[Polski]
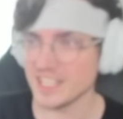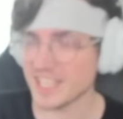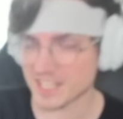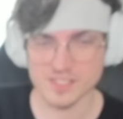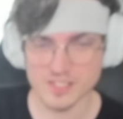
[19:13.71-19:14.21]
i
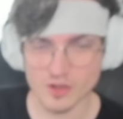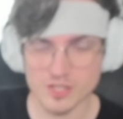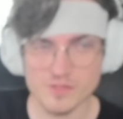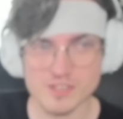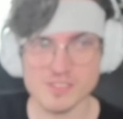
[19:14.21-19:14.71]
jak
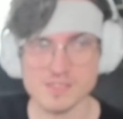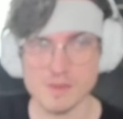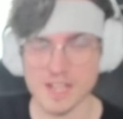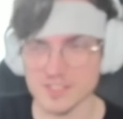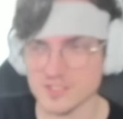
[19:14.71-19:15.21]
Oliwka szła
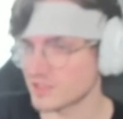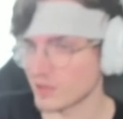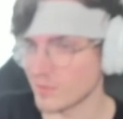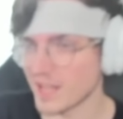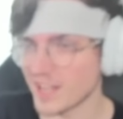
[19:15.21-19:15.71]
spać,
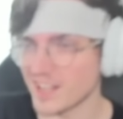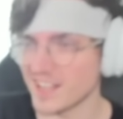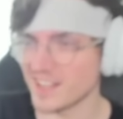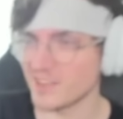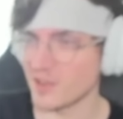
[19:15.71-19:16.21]
to
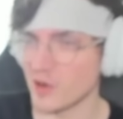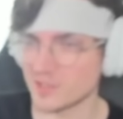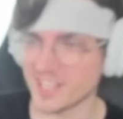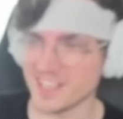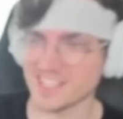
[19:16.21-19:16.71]
miała
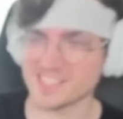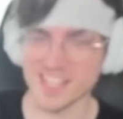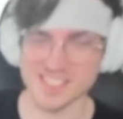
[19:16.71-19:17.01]
ochotę na